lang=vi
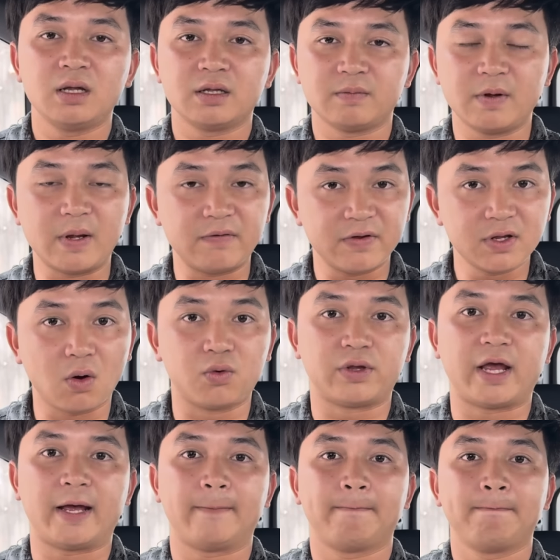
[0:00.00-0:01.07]
ví, ví dụ
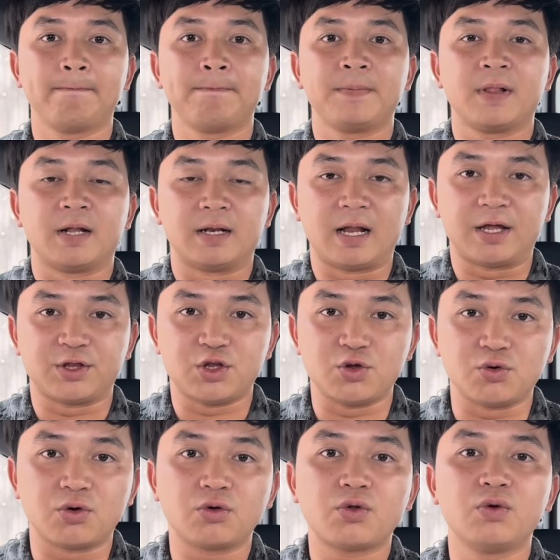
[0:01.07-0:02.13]
nha là
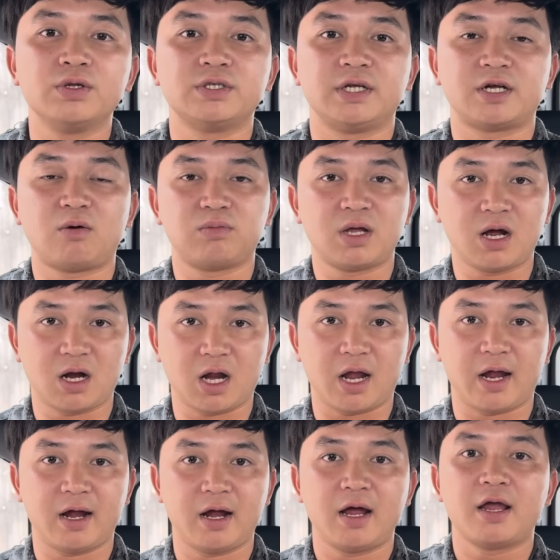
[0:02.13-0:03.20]
nhiều cô chú anh chị công nhân nè
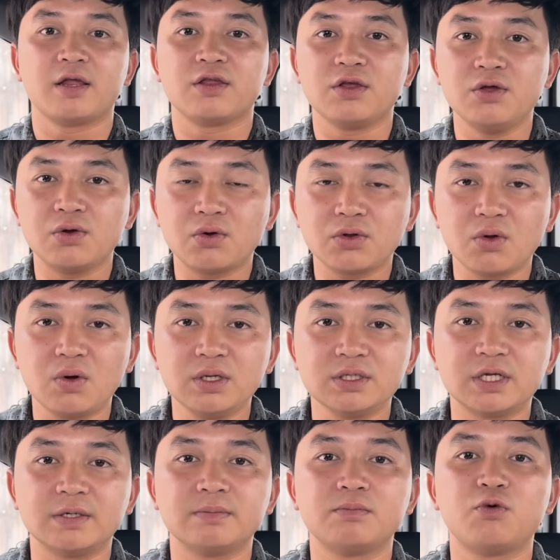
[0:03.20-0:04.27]
nhiều cô chú anh
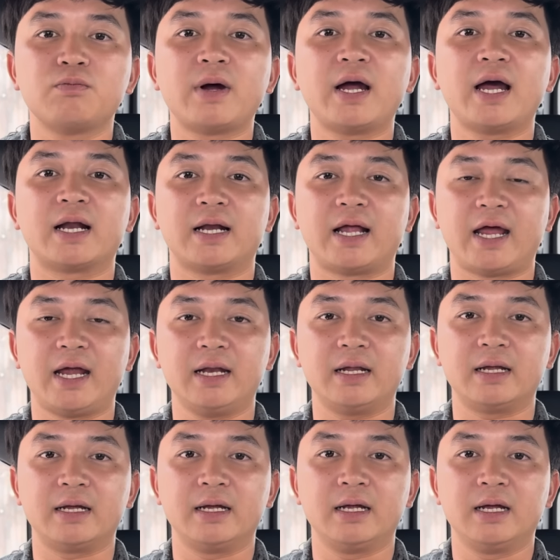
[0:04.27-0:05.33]
chị buôn bán hàng lẻ nè
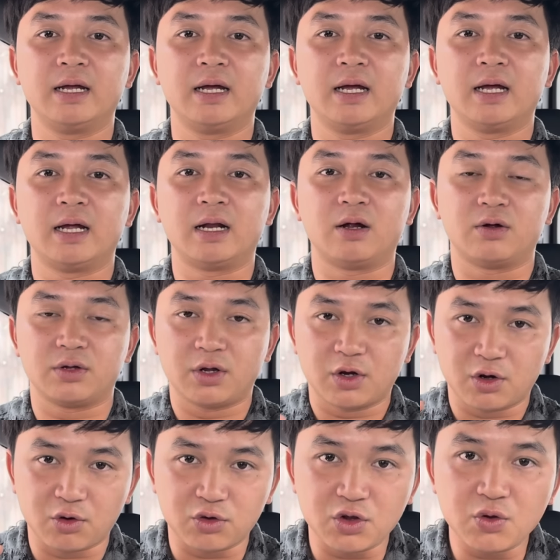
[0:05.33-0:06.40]
rồi,
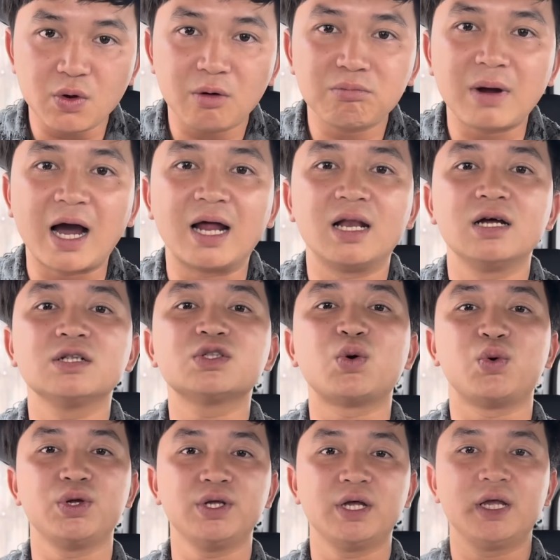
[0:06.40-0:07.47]
rồi nhiều ông bà lớn tuổi